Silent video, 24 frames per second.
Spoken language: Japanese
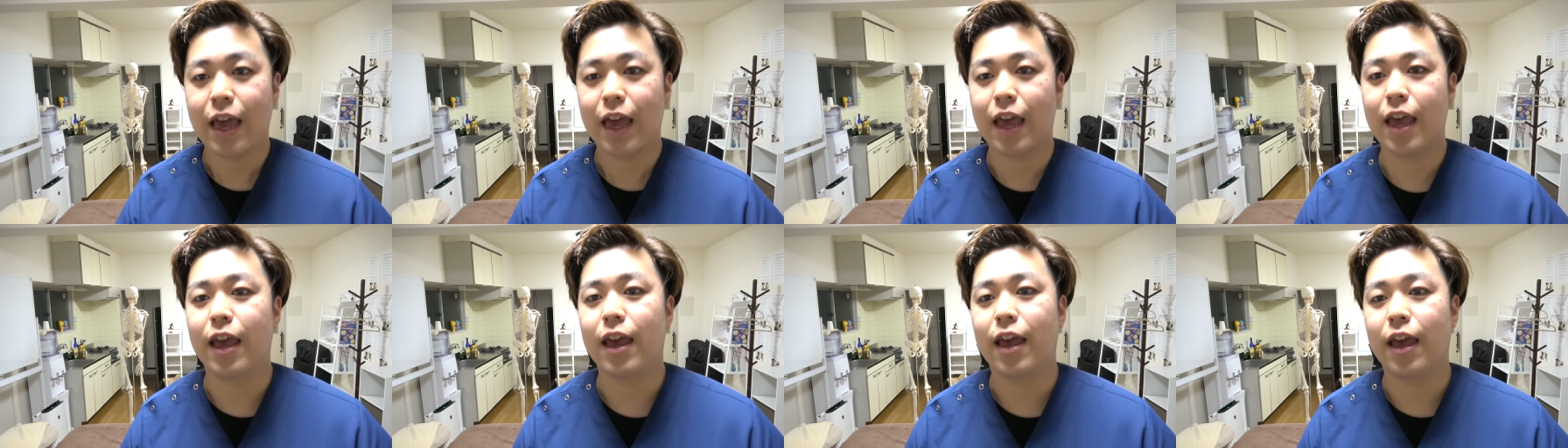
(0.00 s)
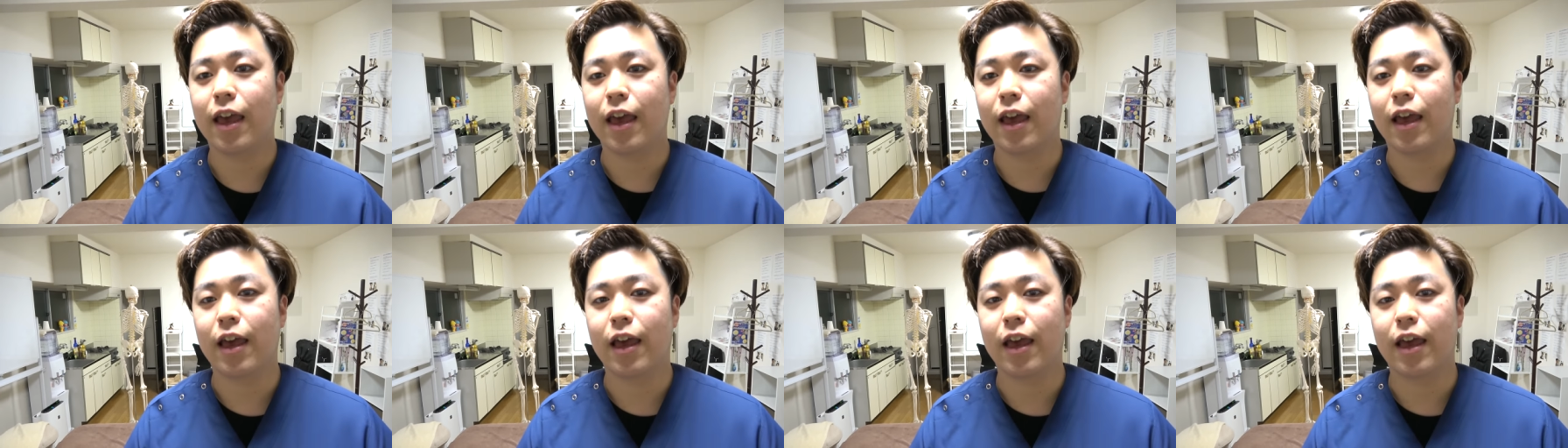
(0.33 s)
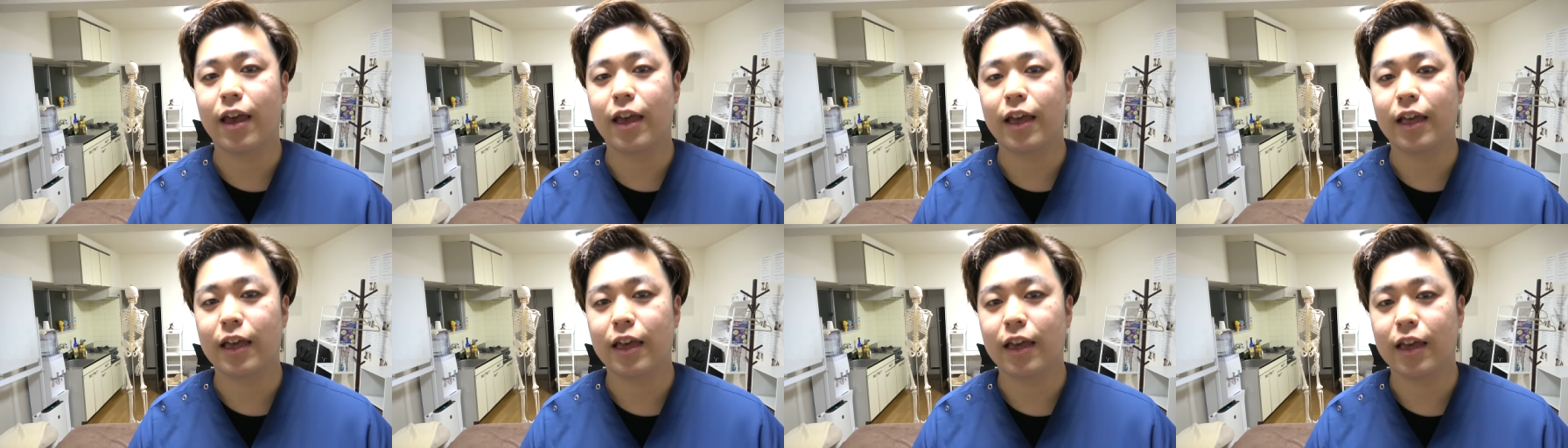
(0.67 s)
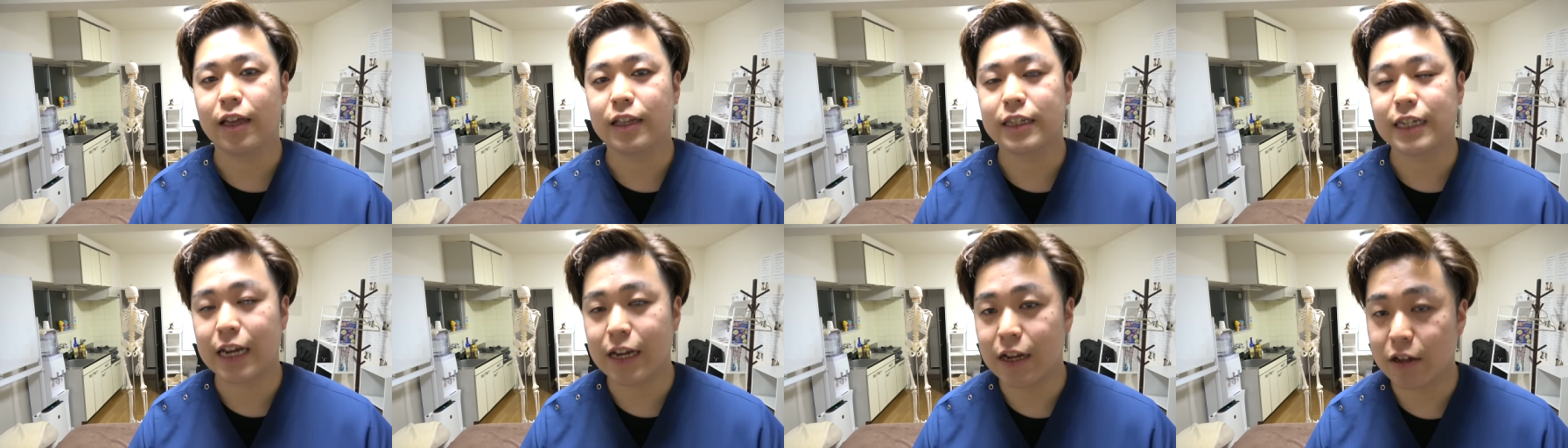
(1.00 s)

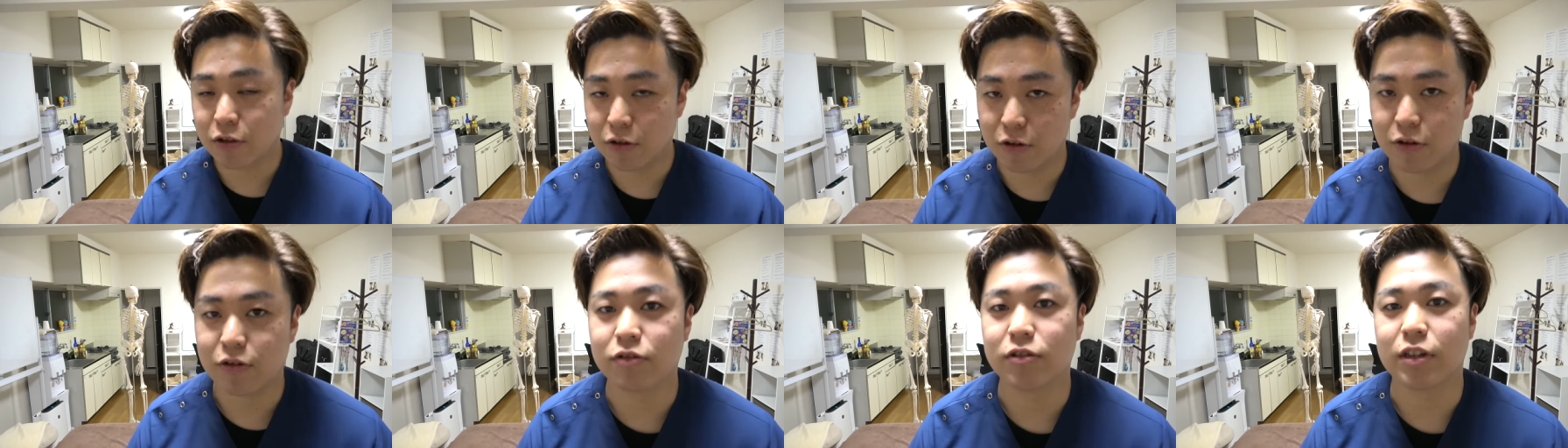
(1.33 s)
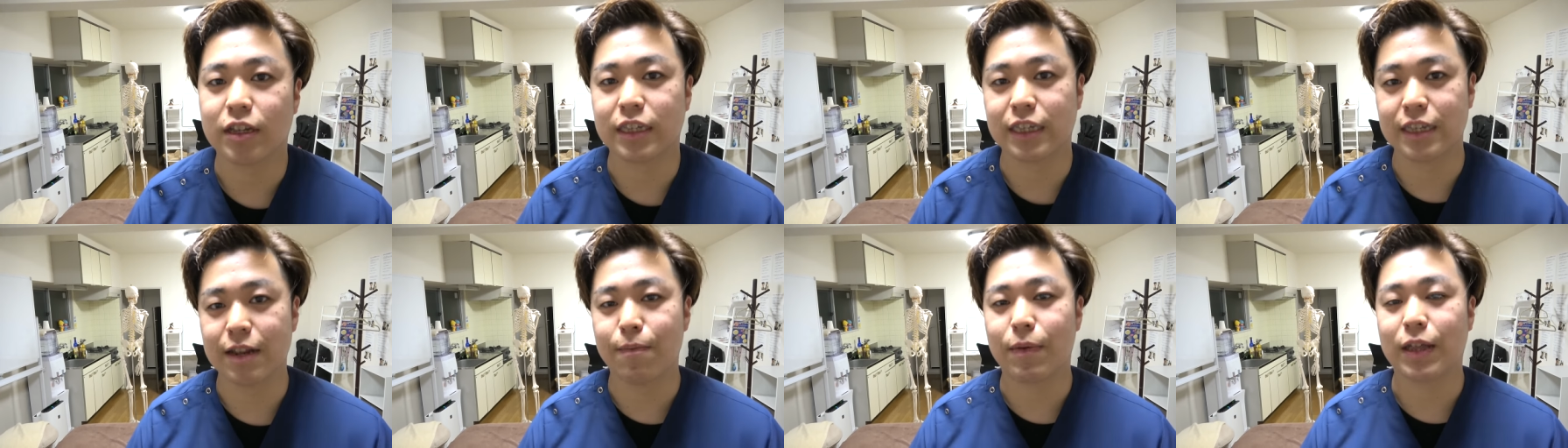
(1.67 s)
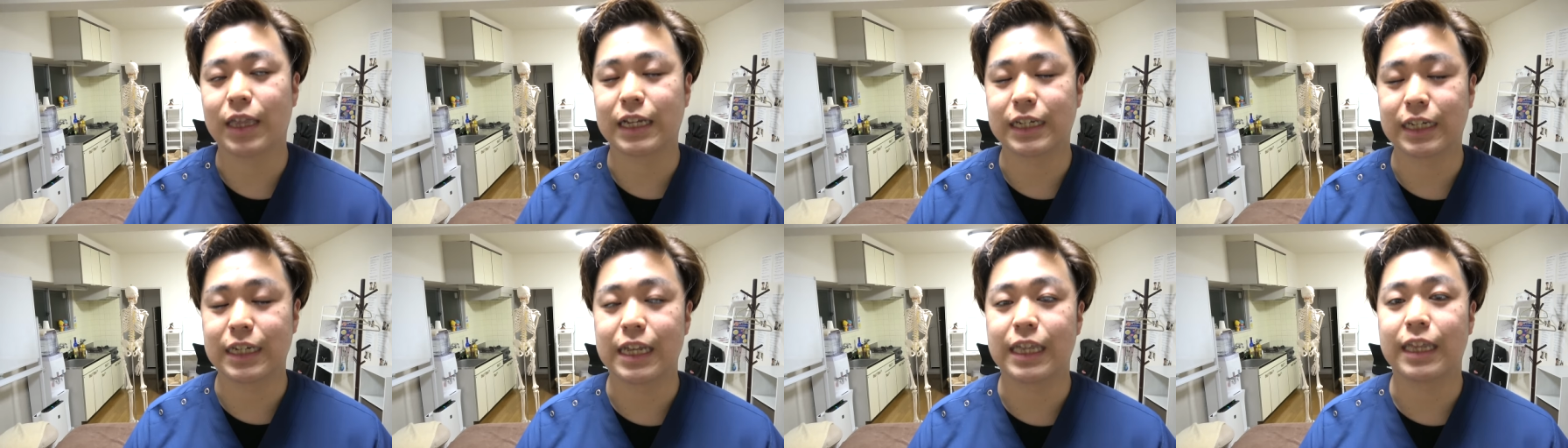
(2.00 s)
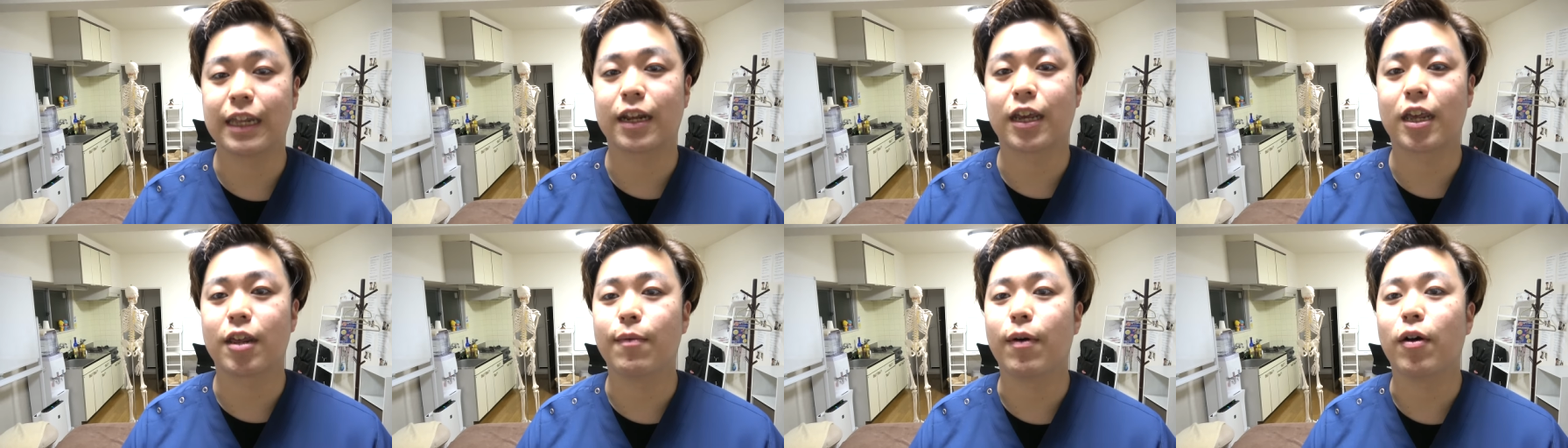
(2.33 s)
えー、チャンネル登録ですね、またしてい
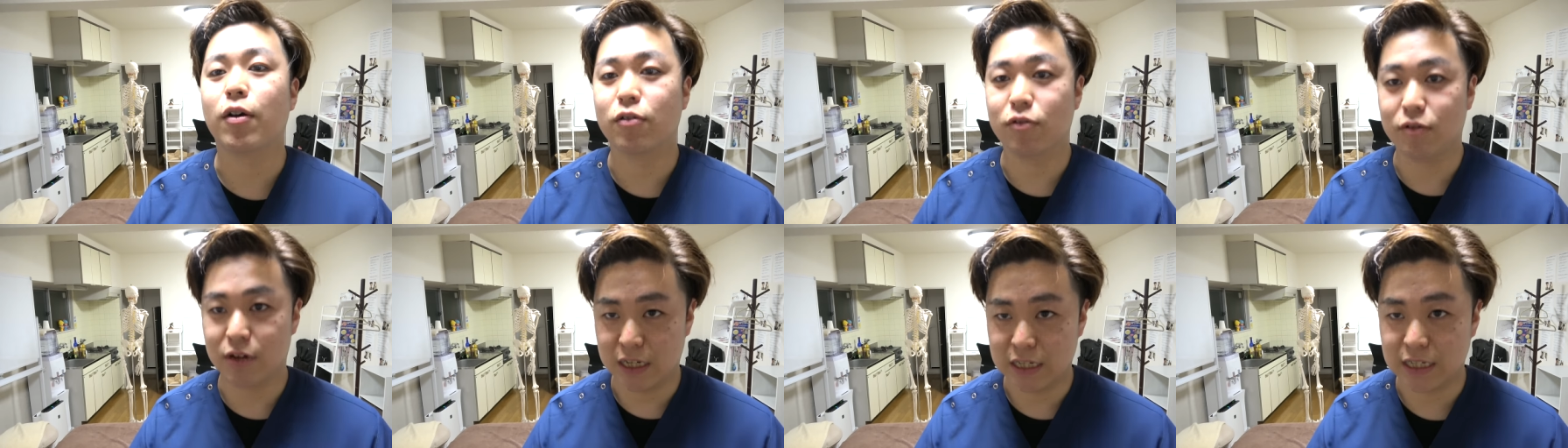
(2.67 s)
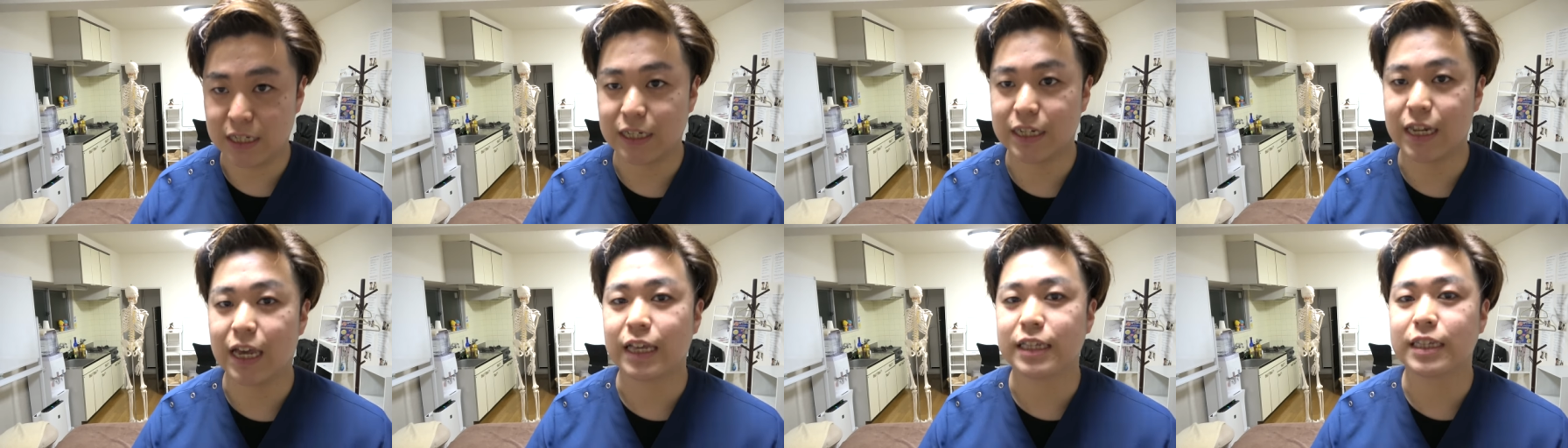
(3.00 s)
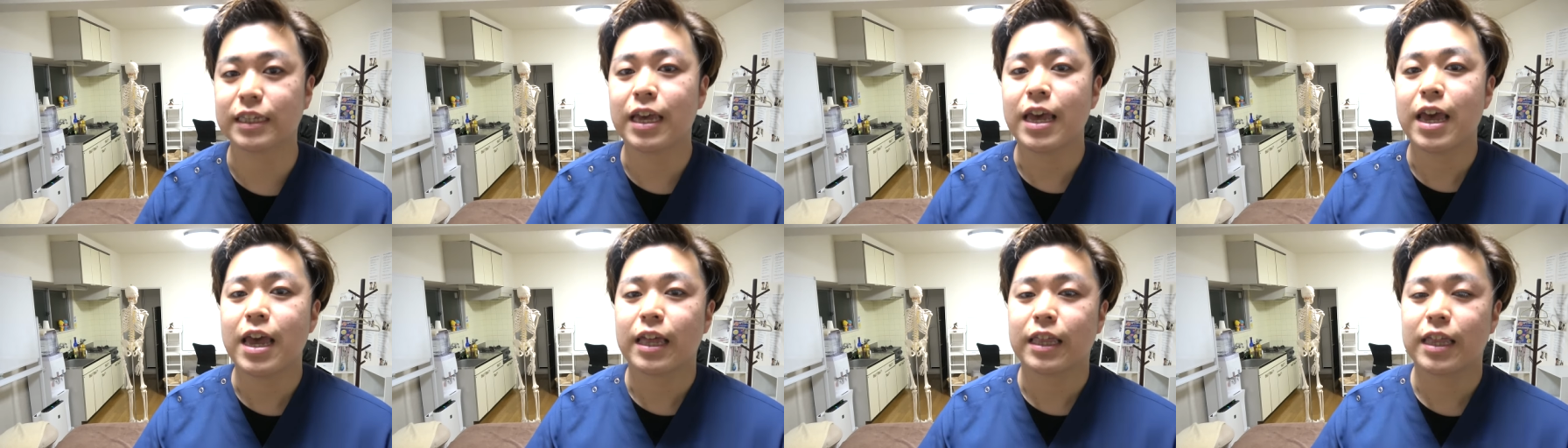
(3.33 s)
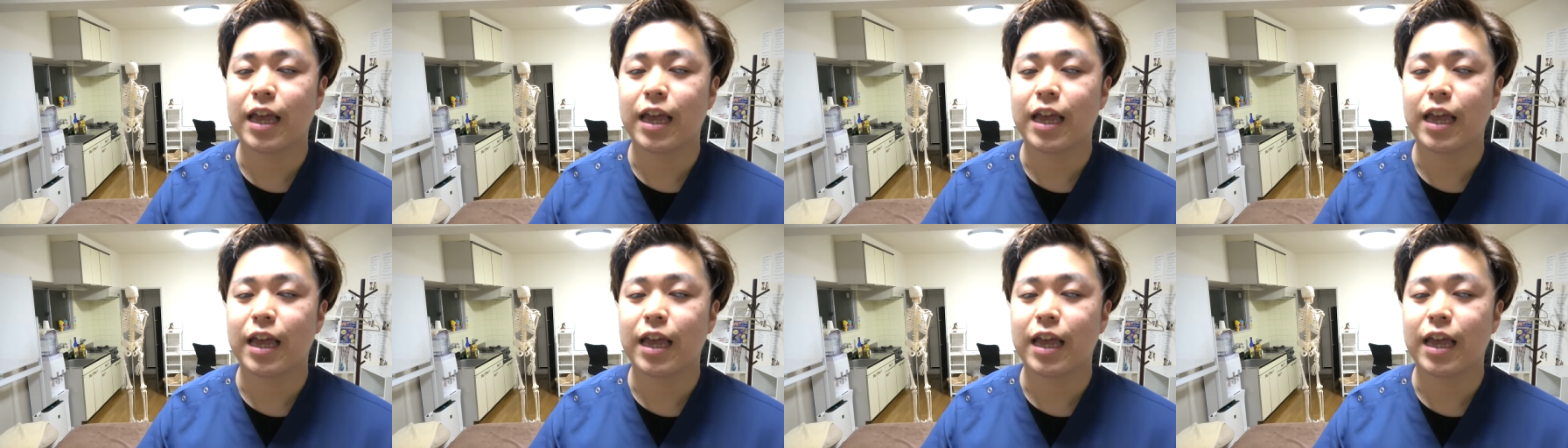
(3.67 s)
ただければ嬉しいです。